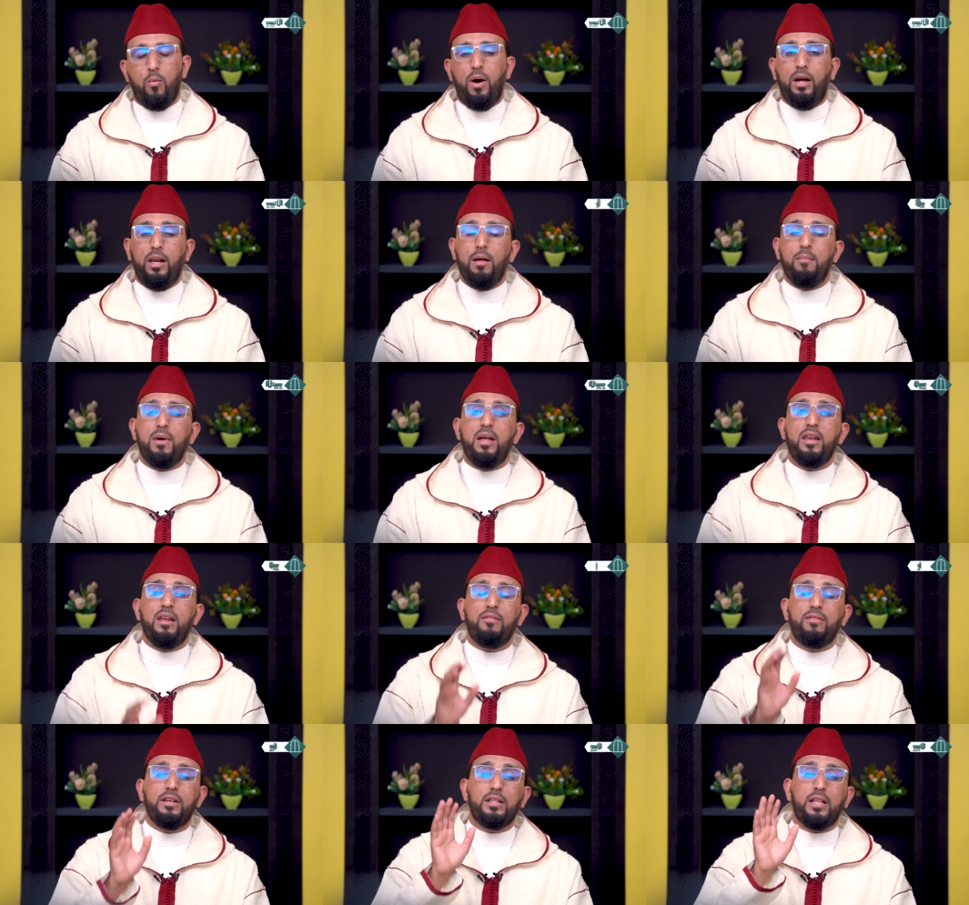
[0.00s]
واعلم
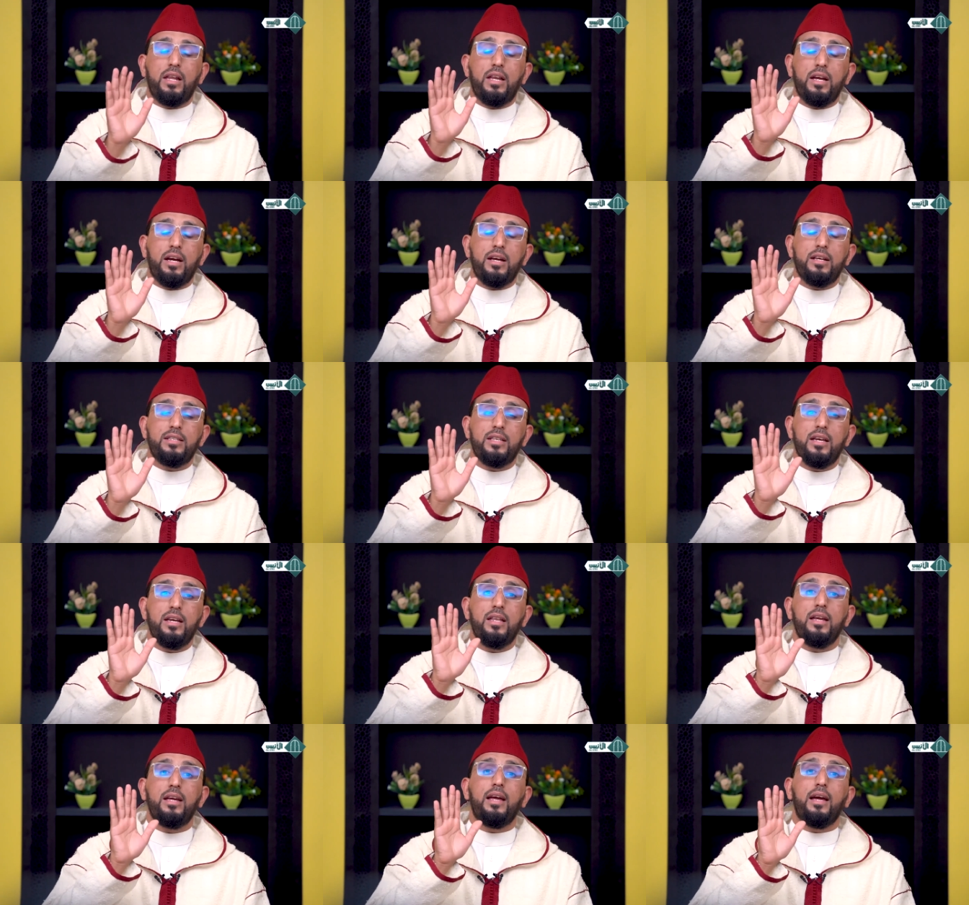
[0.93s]
أن في طريق
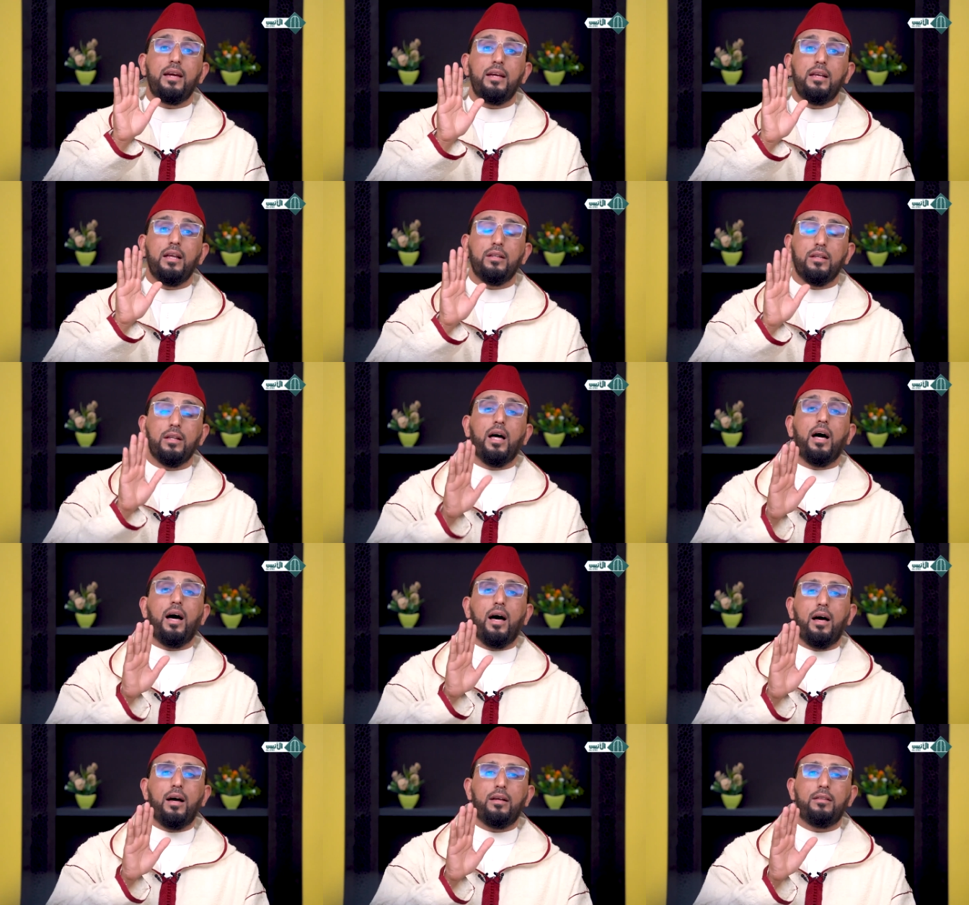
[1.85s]
سيرك إلى
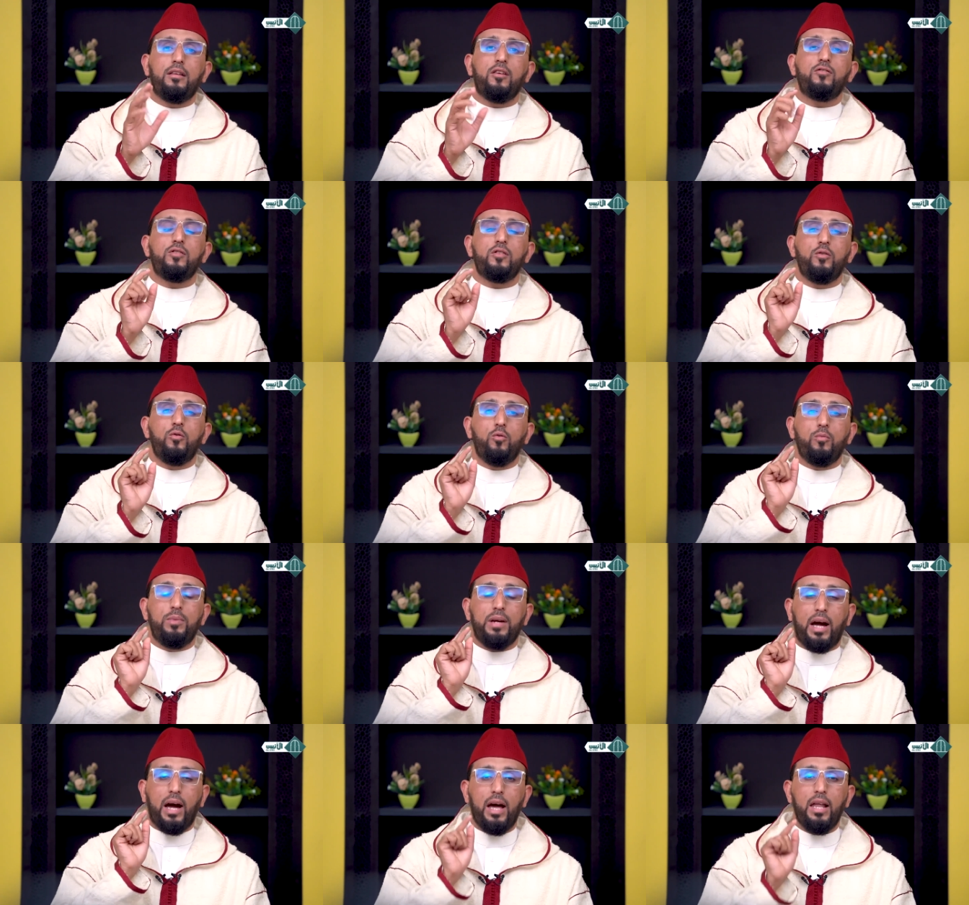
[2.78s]
الله تصل
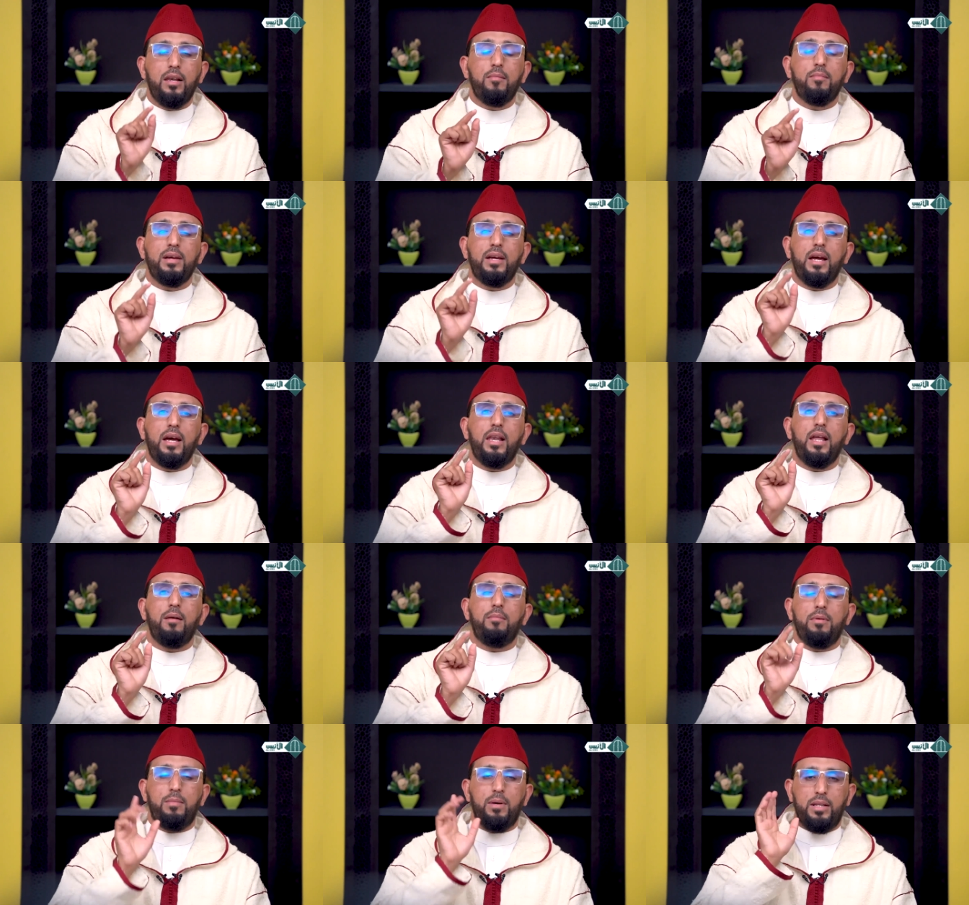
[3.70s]
بقلبك
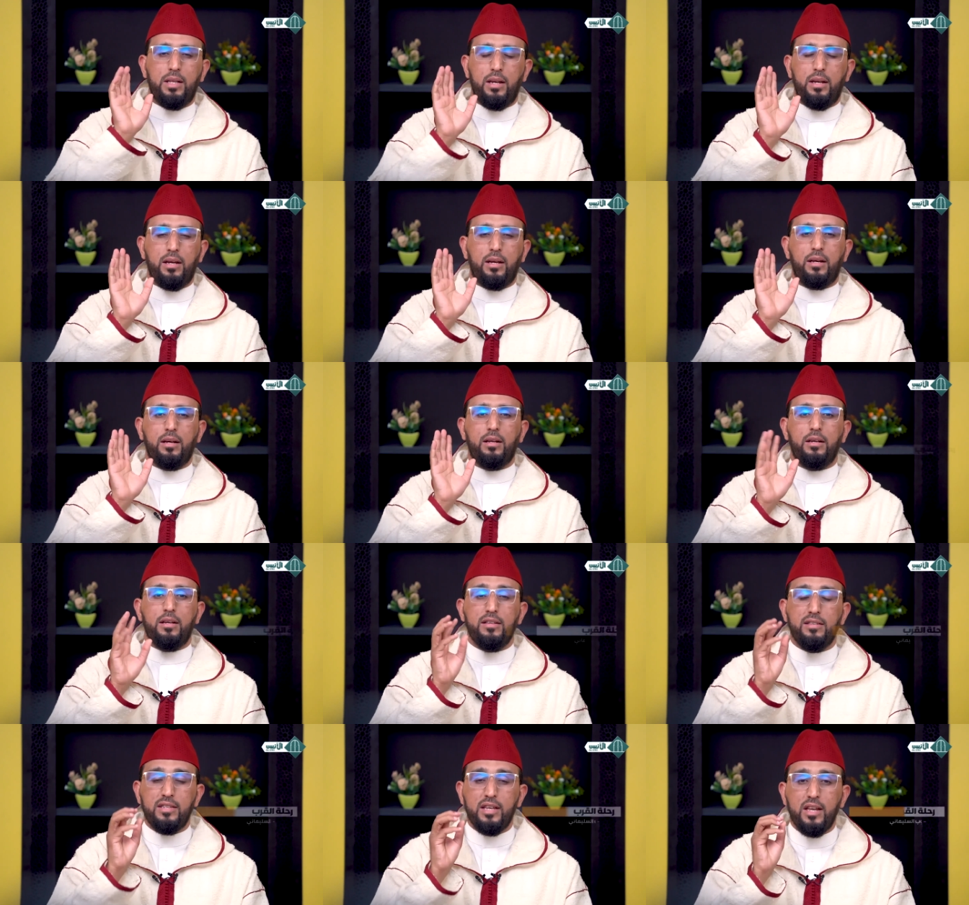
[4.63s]
لا ببدنك
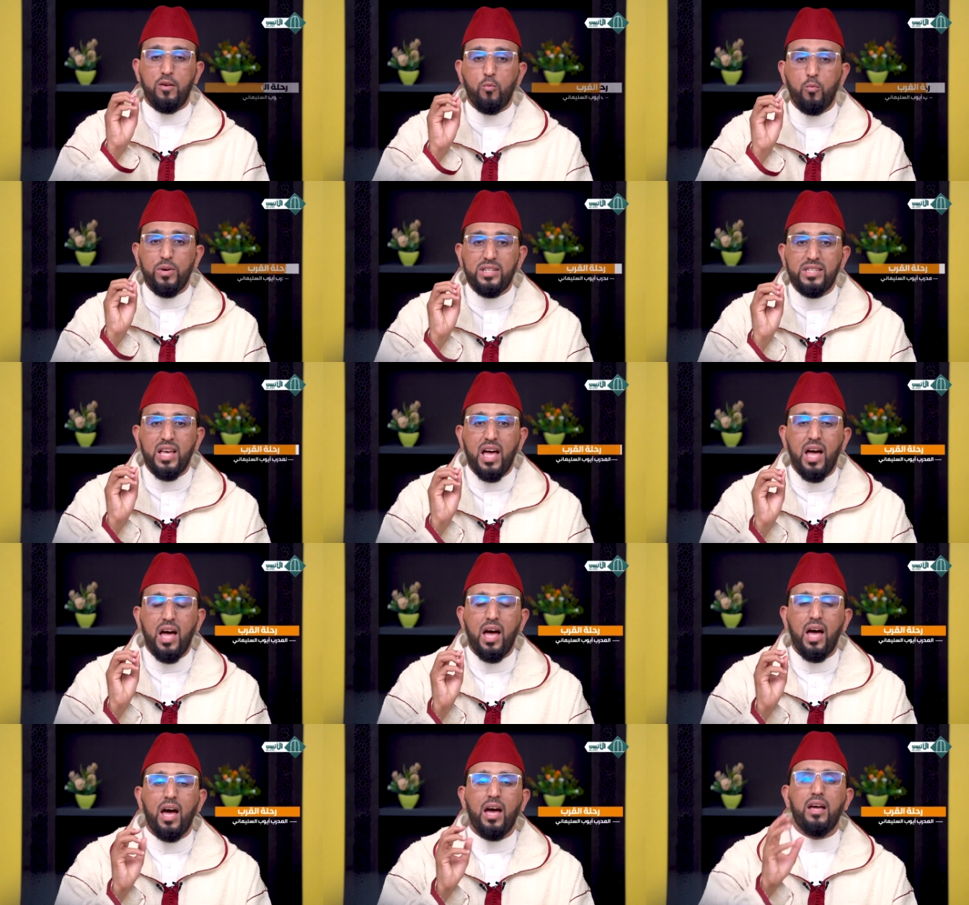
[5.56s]
الإنسان هو
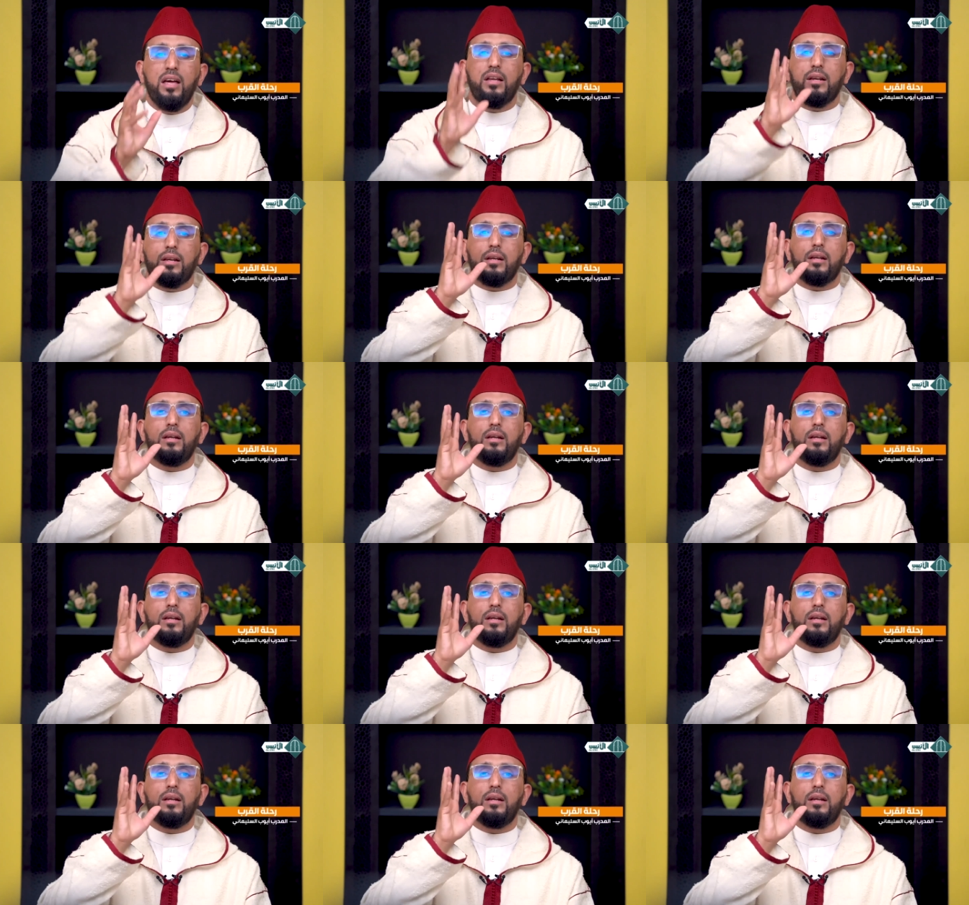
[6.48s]
سائر